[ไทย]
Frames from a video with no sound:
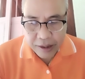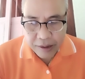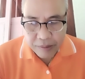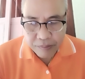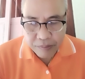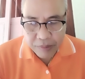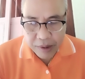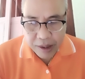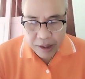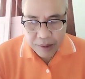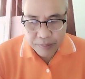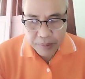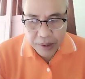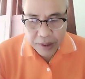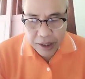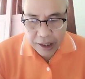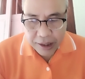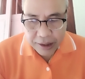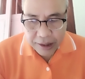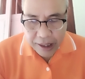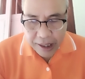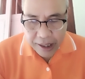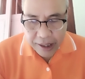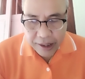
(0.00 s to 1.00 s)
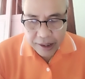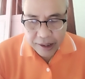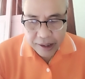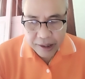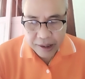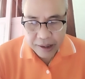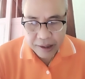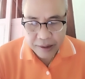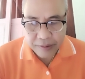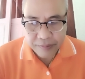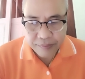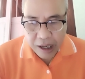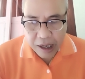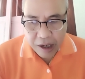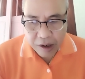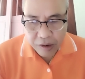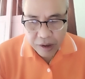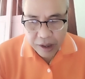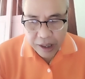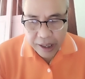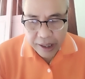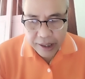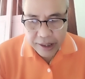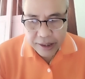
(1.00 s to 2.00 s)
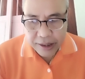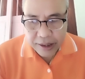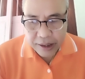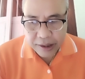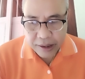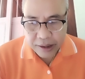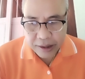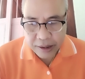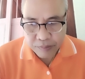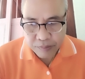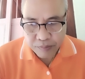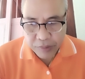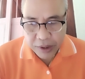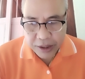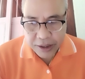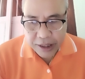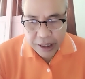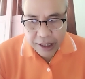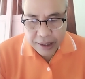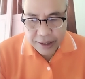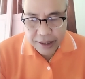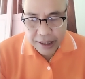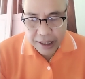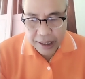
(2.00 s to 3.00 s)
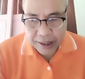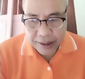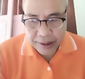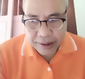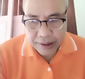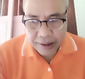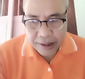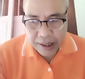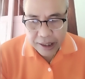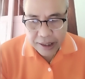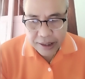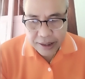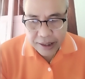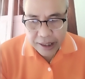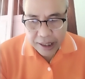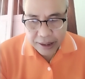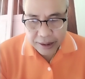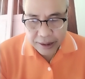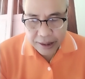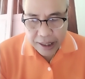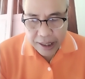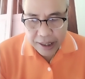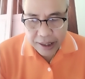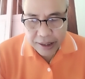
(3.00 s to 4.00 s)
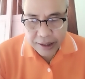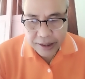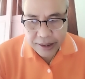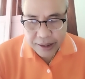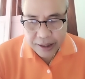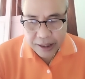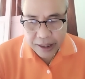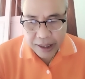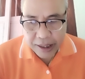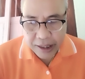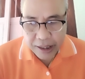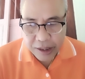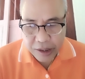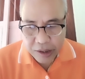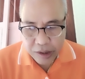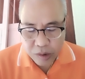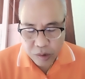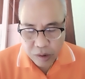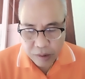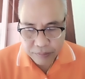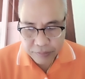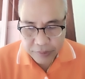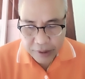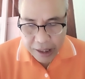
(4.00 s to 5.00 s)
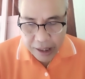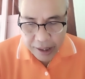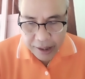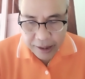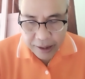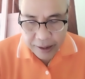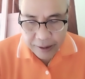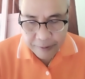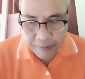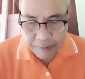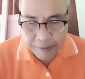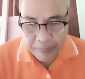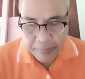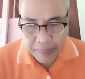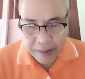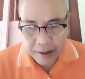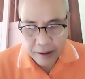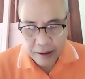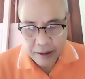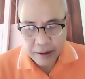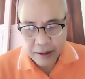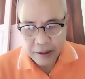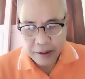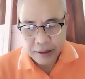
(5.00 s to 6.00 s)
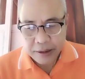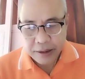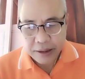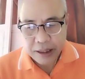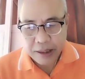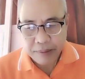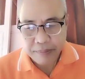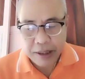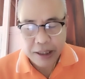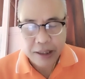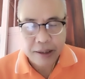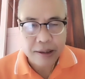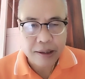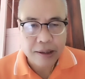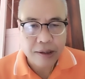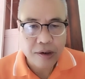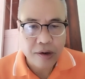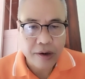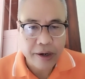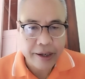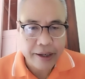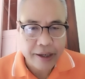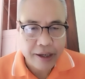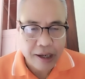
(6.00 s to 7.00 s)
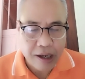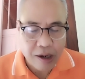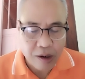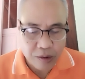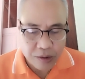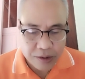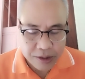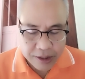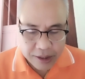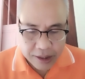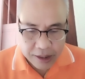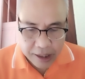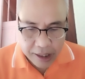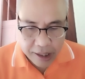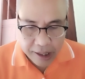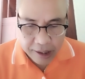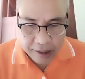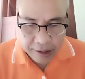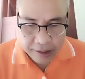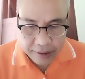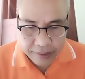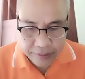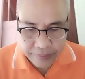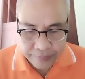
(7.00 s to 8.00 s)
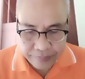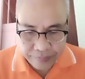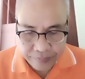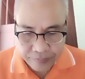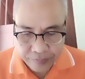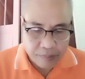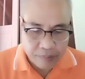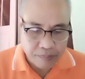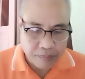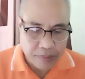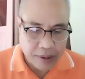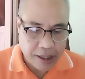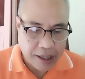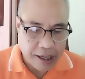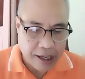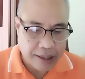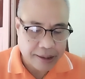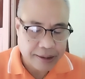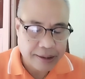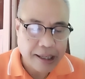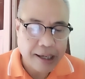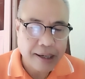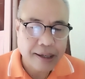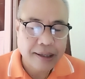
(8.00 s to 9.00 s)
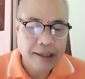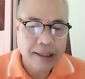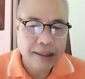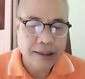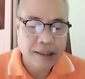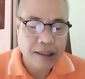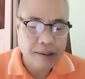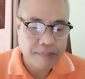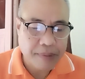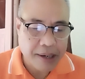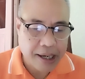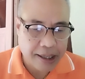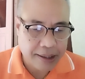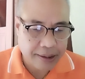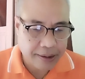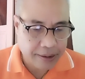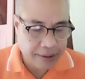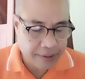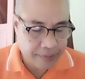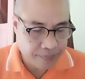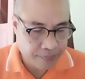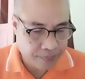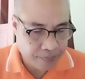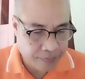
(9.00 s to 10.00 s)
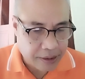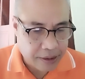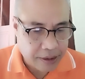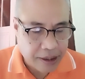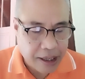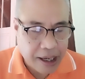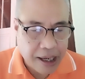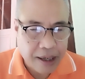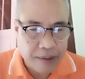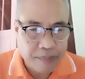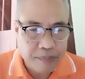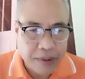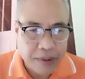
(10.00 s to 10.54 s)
มีเพื่อไทยก้าวไก่ประชาชาติไทยสางไทยเสรีร่วมไทยทั้งหมดลอยเก้าเสียงประกาศตั้งรัฐบาลอย่างเป็